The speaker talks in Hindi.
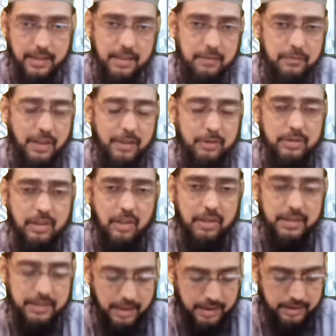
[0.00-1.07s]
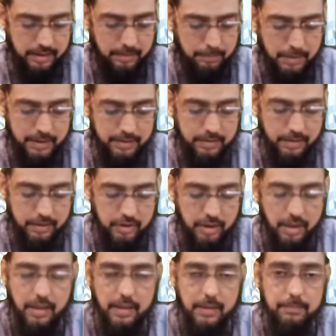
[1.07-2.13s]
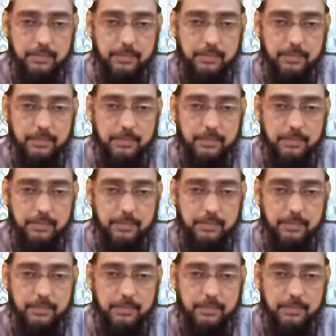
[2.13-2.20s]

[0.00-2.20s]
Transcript: नरफ़ा दवाजहत मन नशा